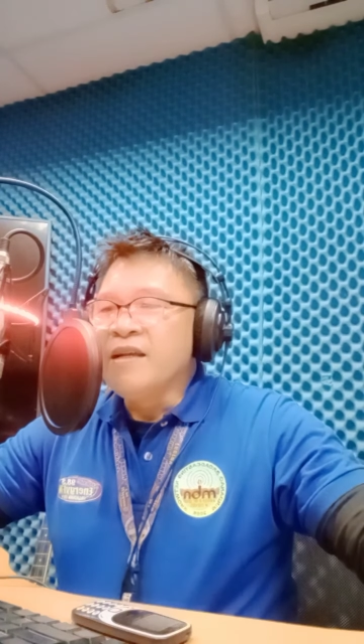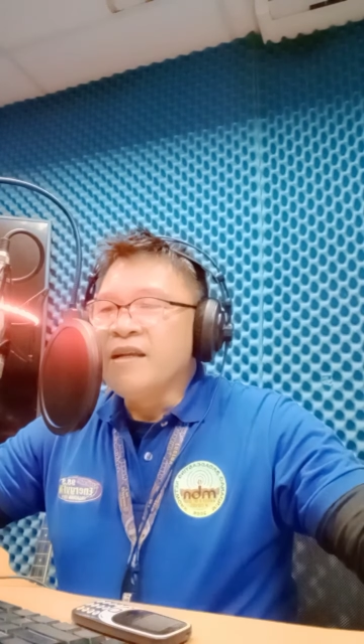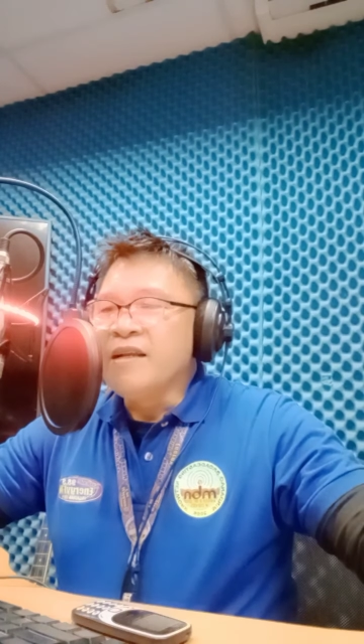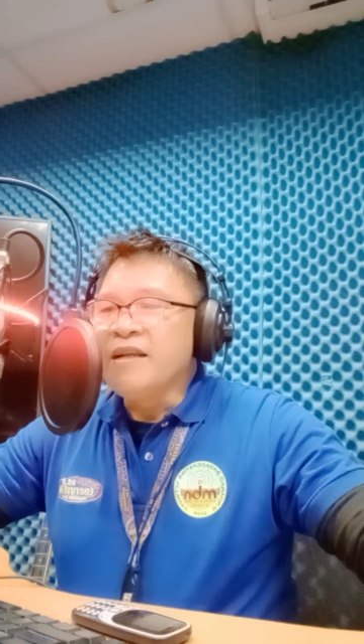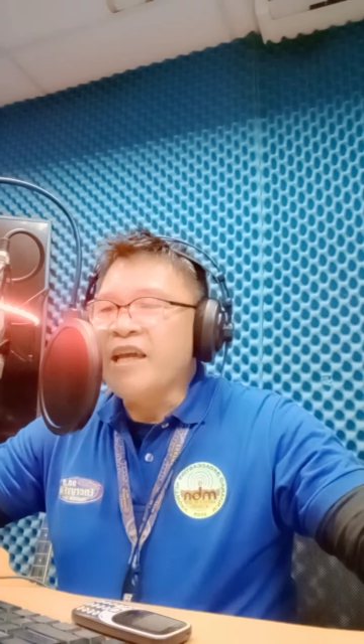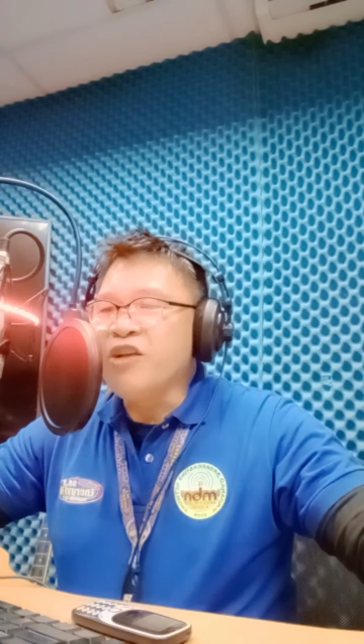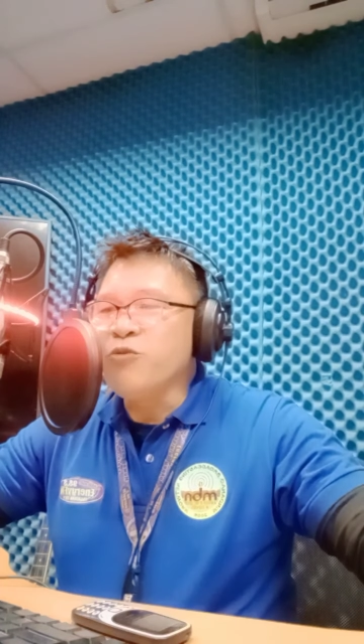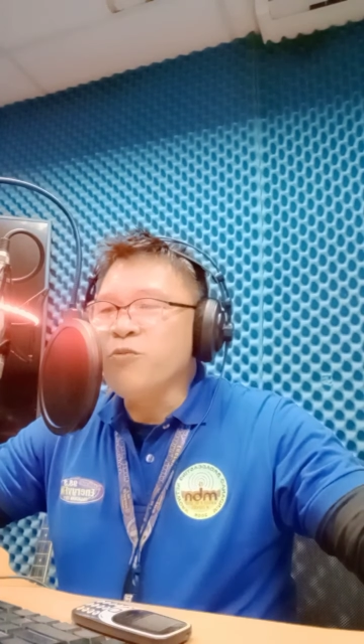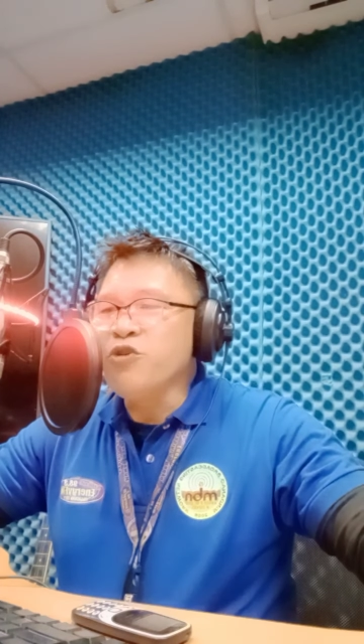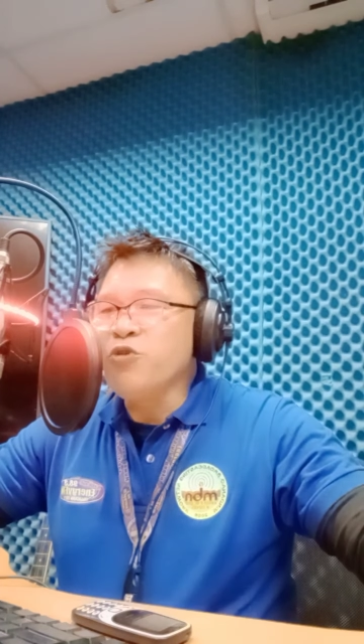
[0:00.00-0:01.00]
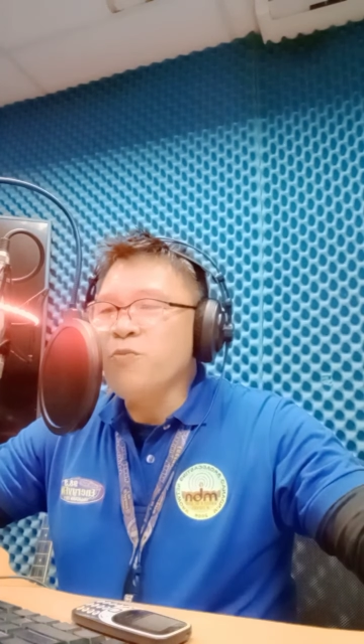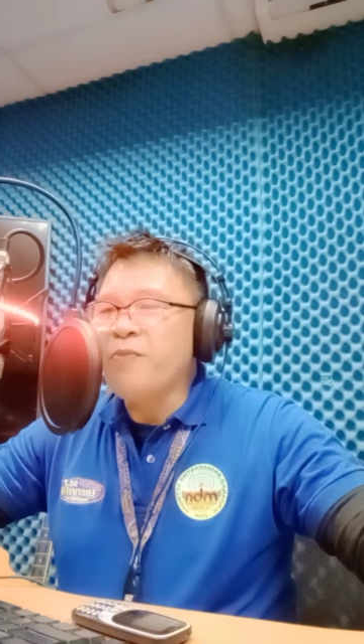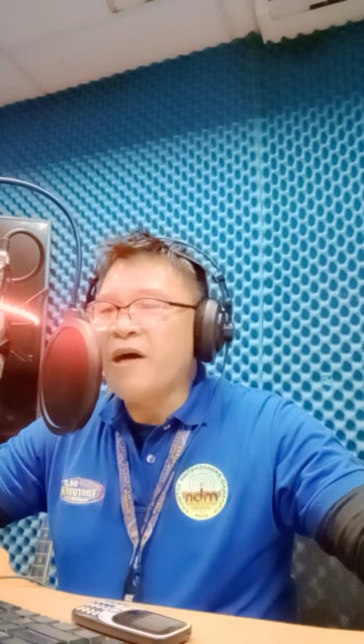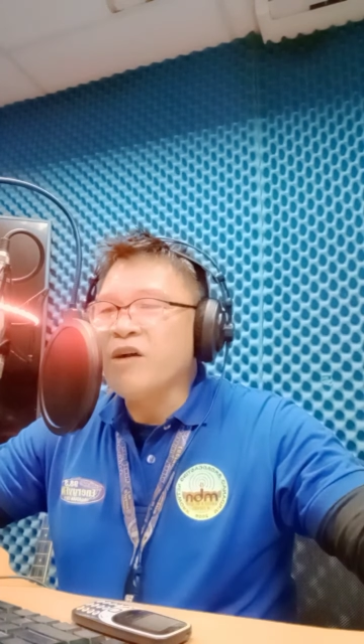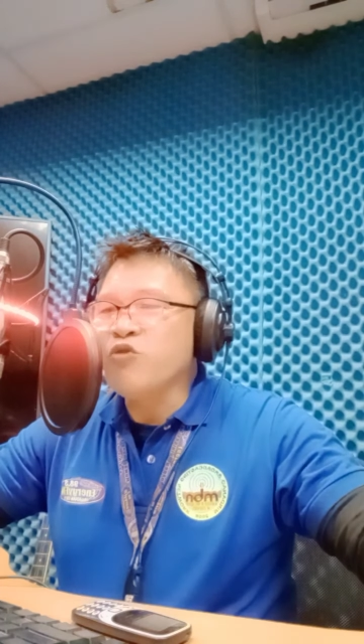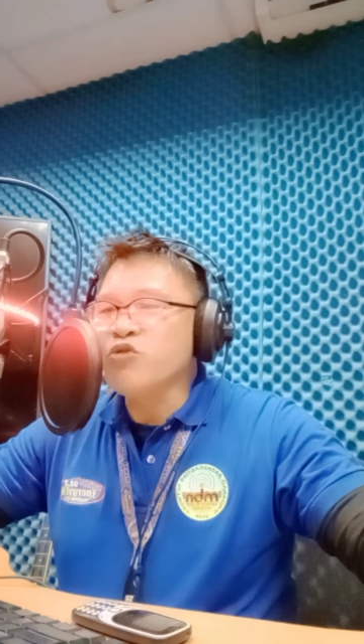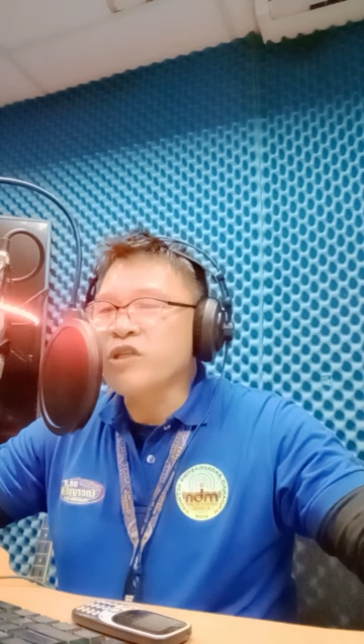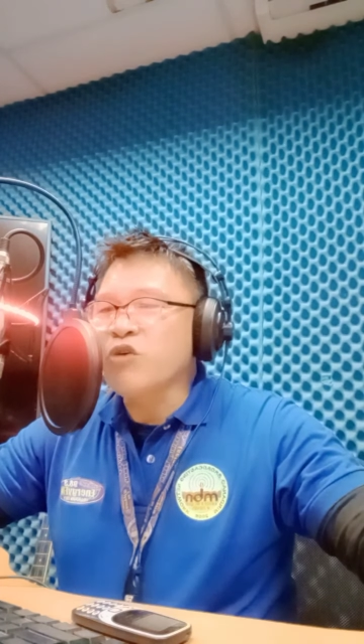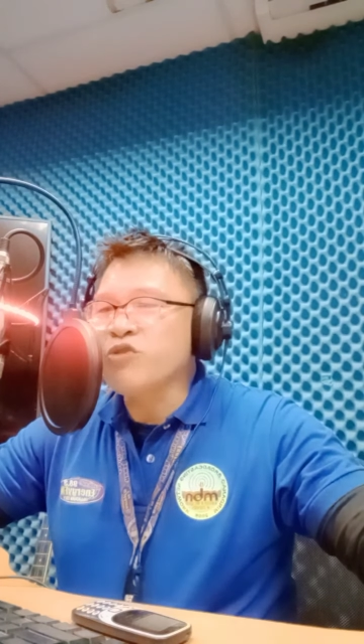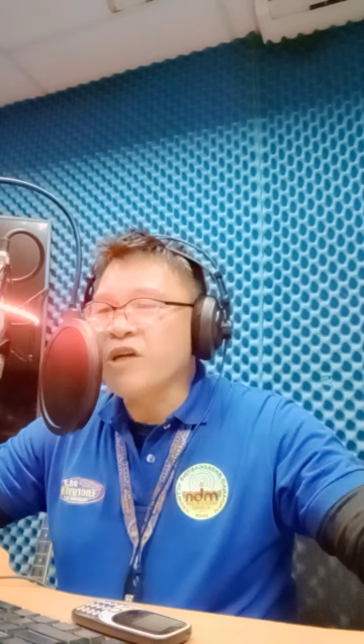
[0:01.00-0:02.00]
Nahinumdum pa ako sa
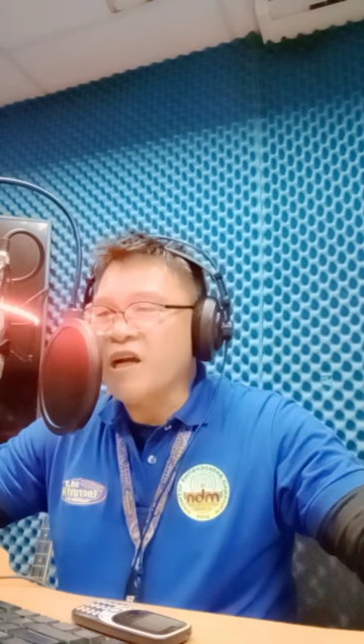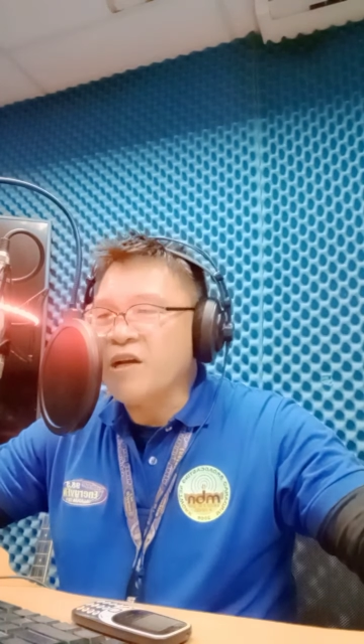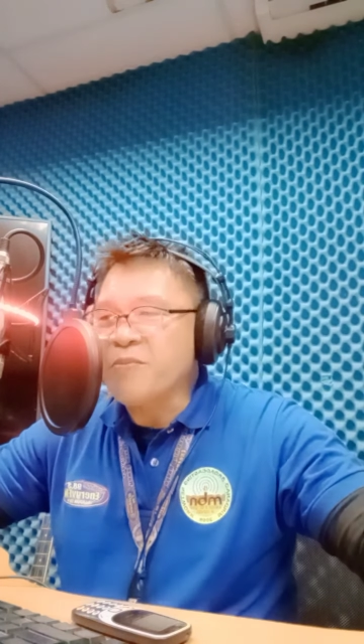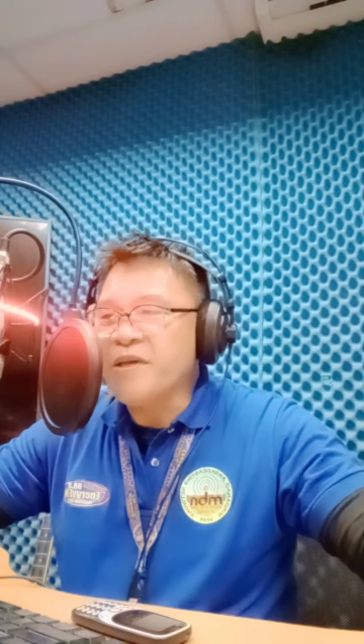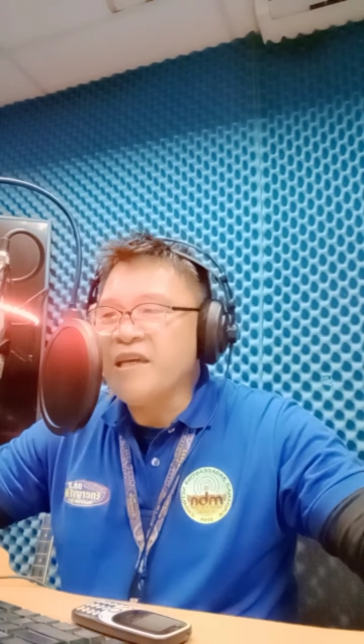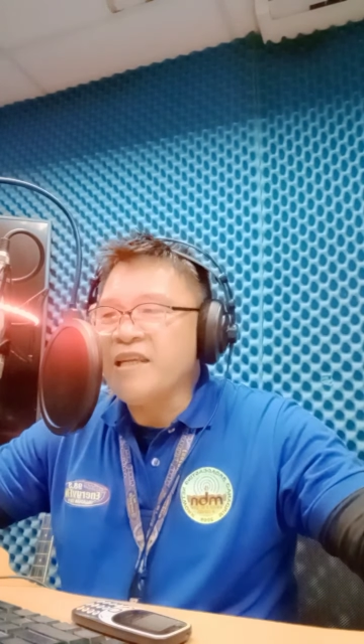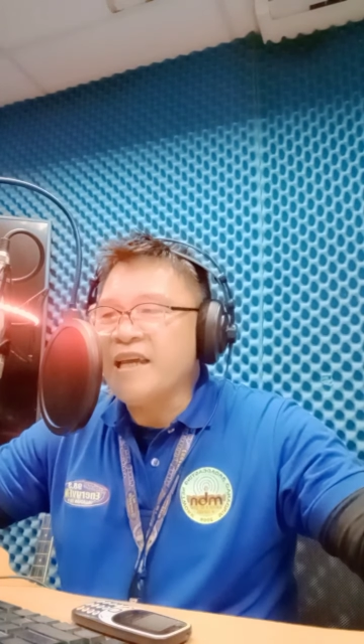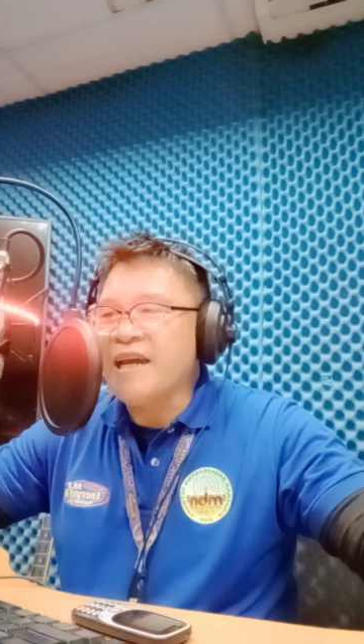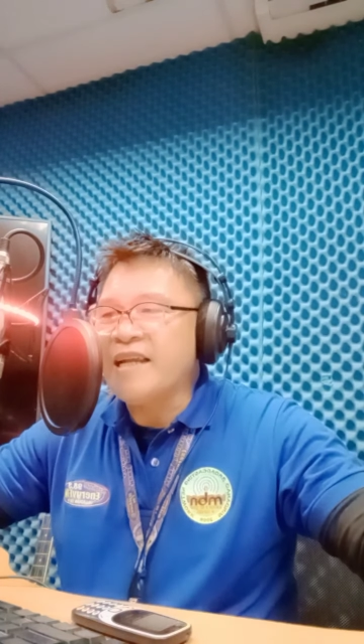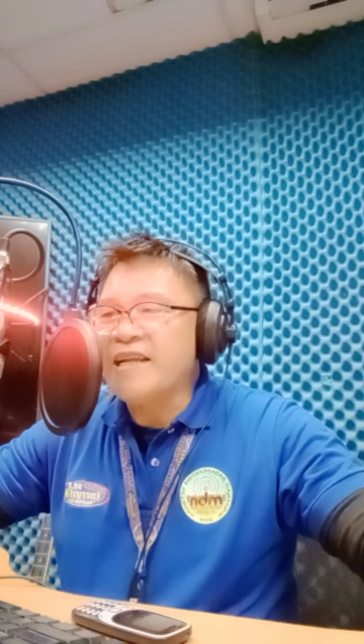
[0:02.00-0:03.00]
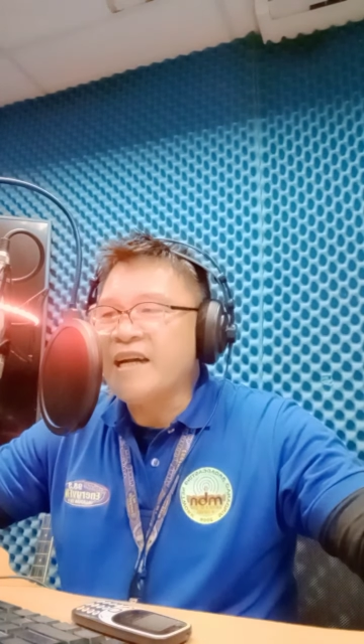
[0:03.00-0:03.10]
usa ka ni ana